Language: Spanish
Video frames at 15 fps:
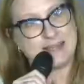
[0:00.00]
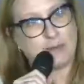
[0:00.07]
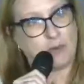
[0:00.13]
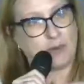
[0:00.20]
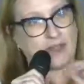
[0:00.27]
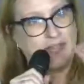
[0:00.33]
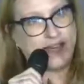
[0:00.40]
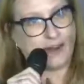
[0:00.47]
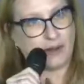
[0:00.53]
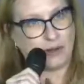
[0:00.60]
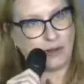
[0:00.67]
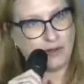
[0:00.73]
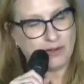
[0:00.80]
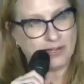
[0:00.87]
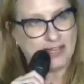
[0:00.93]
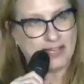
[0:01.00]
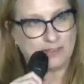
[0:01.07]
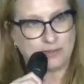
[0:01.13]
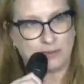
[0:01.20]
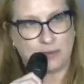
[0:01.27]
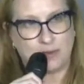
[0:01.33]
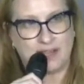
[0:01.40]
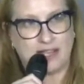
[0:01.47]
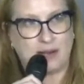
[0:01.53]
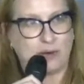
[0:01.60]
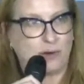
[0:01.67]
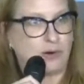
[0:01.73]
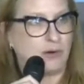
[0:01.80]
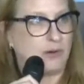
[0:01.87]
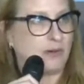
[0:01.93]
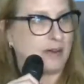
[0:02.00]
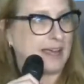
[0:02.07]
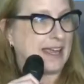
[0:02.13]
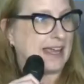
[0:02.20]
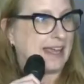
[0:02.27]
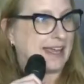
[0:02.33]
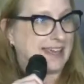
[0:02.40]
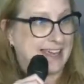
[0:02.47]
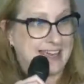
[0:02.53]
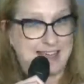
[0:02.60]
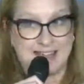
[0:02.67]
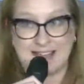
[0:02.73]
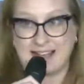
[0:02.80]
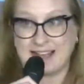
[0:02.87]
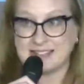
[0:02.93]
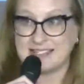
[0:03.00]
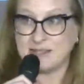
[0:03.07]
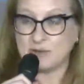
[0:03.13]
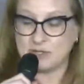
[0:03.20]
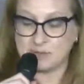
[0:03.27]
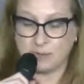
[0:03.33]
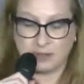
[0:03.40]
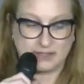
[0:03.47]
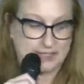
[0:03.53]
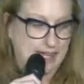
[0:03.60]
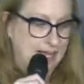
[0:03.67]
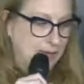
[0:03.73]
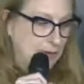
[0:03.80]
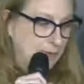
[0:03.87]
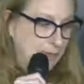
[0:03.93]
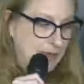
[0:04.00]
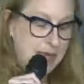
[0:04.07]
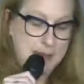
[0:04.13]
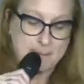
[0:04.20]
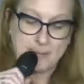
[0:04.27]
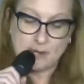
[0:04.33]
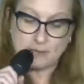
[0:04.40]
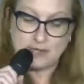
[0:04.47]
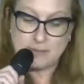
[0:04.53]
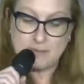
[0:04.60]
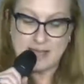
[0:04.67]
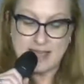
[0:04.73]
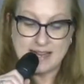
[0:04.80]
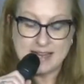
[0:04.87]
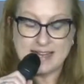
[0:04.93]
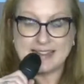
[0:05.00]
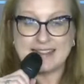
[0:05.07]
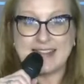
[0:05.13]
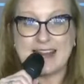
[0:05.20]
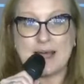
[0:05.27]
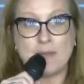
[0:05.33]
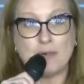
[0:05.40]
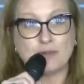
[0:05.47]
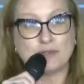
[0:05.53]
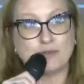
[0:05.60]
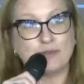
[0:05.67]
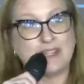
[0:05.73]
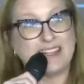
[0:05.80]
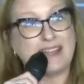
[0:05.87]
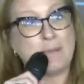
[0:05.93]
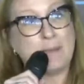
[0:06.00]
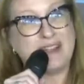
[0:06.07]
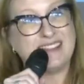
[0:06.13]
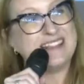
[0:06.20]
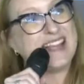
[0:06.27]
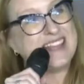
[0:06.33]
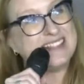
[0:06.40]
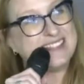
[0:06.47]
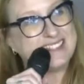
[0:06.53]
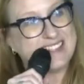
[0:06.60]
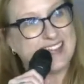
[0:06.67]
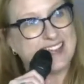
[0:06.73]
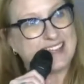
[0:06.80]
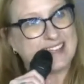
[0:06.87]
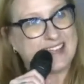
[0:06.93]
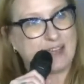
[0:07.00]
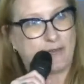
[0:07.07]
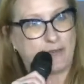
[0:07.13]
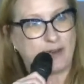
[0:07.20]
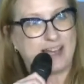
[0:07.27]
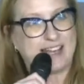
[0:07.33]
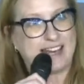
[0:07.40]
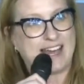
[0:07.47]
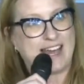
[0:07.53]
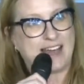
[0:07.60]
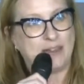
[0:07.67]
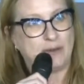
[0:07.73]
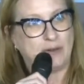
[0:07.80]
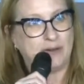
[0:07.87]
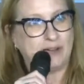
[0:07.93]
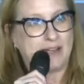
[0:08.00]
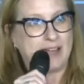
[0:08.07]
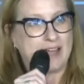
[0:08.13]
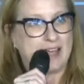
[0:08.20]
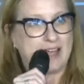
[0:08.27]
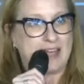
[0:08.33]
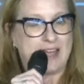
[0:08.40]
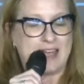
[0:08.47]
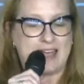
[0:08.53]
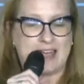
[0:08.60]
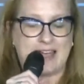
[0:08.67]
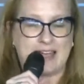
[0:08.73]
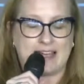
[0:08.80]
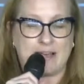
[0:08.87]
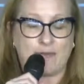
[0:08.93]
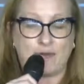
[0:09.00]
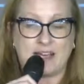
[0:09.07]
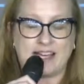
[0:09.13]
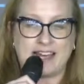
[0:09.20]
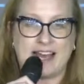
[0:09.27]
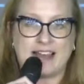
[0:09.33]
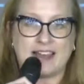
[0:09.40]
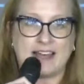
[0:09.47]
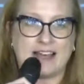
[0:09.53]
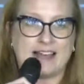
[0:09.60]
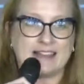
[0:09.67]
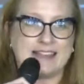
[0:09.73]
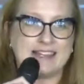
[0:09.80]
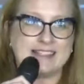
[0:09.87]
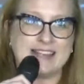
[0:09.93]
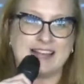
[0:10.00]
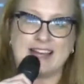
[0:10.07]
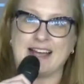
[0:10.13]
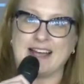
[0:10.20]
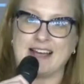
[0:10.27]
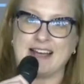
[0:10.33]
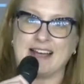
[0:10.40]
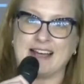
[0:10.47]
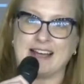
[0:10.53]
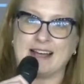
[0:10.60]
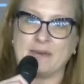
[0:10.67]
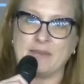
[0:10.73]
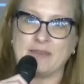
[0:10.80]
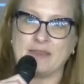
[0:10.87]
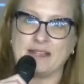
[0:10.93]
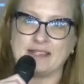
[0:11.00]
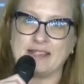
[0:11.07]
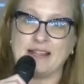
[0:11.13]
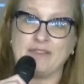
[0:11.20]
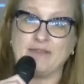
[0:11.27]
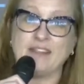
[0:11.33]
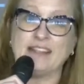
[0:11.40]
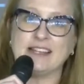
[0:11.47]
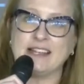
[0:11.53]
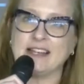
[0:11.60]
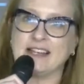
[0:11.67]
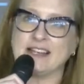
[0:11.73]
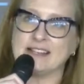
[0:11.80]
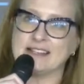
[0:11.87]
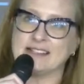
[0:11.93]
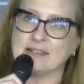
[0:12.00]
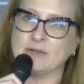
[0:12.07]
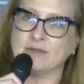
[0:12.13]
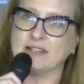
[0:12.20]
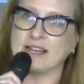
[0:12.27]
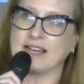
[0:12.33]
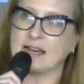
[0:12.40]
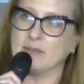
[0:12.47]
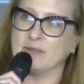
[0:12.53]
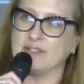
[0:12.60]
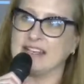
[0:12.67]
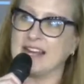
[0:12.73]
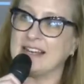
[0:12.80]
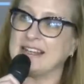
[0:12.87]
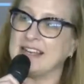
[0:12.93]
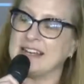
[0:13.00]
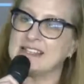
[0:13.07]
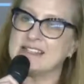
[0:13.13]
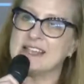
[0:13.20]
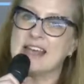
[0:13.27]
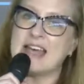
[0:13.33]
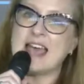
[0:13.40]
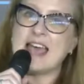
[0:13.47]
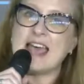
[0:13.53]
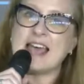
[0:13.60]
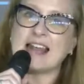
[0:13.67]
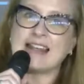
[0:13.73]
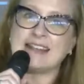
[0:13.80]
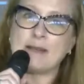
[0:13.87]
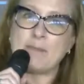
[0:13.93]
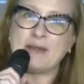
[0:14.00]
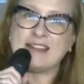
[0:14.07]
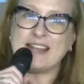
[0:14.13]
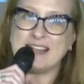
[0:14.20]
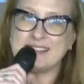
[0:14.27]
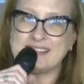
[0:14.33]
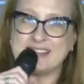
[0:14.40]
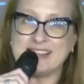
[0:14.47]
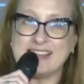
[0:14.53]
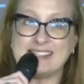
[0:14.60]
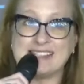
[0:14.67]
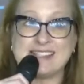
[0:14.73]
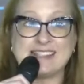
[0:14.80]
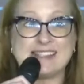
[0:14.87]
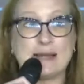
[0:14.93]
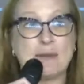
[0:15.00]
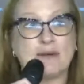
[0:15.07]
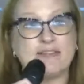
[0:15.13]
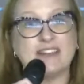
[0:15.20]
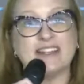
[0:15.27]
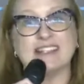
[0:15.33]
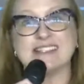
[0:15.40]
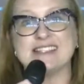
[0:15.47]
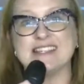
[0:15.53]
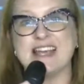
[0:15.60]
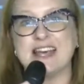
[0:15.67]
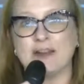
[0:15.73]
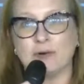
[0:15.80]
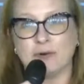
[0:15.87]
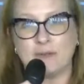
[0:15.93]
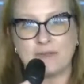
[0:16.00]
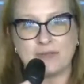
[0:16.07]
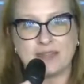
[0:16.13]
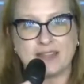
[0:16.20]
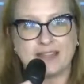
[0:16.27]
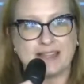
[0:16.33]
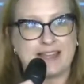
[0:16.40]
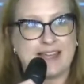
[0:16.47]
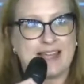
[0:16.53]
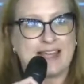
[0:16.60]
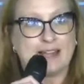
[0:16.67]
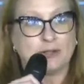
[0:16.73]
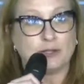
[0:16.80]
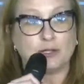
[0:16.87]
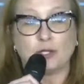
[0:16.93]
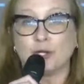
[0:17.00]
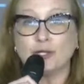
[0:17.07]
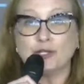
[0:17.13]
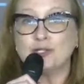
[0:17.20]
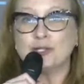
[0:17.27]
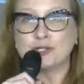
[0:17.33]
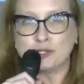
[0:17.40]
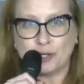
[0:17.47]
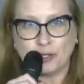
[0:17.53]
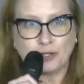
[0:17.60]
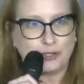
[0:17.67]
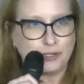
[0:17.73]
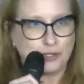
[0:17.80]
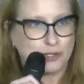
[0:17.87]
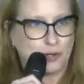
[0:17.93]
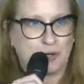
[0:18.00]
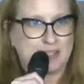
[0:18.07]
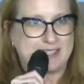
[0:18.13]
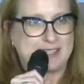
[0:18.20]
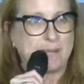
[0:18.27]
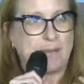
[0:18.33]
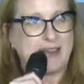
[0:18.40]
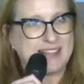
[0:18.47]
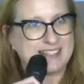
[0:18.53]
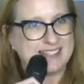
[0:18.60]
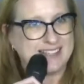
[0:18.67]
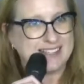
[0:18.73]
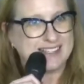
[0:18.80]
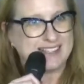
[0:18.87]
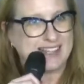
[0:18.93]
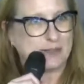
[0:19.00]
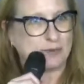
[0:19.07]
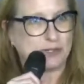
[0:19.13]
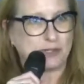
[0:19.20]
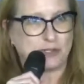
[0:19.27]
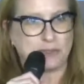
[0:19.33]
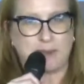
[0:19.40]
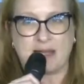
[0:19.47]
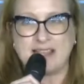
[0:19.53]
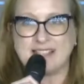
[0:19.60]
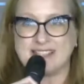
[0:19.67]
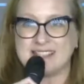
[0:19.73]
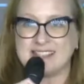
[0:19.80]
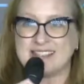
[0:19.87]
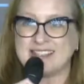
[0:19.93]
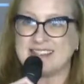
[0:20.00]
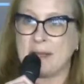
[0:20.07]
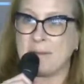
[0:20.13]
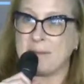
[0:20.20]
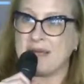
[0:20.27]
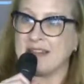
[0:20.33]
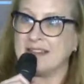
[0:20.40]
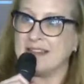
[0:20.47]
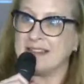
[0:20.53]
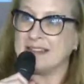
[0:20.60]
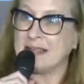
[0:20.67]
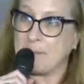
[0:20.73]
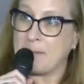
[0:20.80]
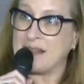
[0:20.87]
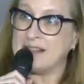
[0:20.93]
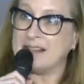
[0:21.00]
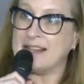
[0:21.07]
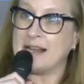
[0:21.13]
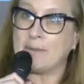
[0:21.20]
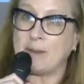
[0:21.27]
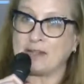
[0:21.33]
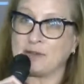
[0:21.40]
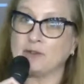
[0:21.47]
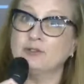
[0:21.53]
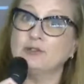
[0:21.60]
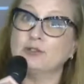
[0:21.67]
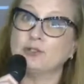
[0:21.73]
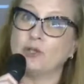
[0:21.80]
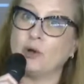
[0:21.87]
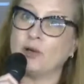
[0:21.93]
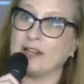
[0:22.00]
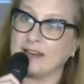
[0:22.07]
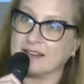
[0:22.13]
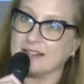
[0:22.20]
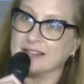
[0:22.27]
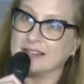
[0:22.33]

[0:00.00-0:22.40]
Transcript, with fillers: modelo, que es un modelo eh, que ha sido exportado, pero también tenemos una dependencia que fue creado eh, que fue creada desde, la, desde el fin de la Segunda Guerra Mundial, que es la dependencia del sistema financiero. Todos nosotros, todas las empresas de nuestros países dependen, del patrón dólar.